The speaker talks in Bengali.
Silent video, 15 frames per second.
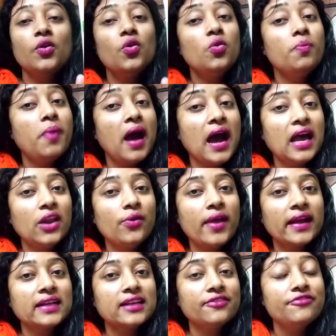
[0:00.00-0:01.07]
খুব ভালো
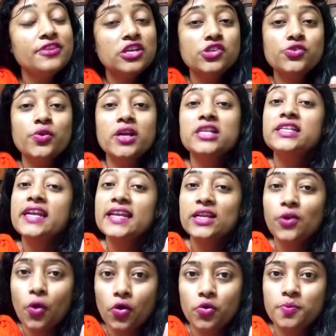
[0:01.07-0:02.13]
একটা ফেস ওয়াশ এই
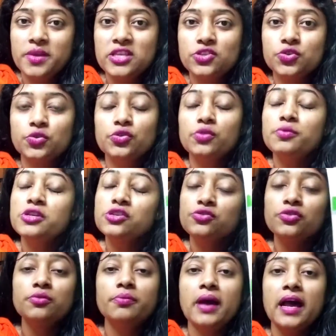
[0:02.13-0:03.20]
গরমের জন্য
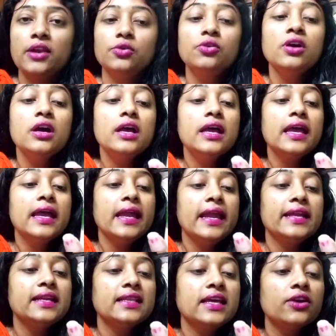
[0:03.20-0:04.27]
ভীষণ ভালো
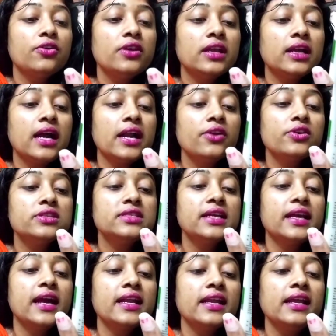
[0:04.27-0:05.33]
এটা দেখো লেখা রয়েছে
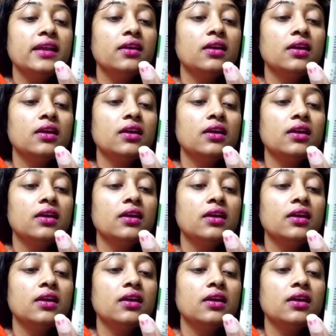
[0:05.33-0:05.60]
এখানে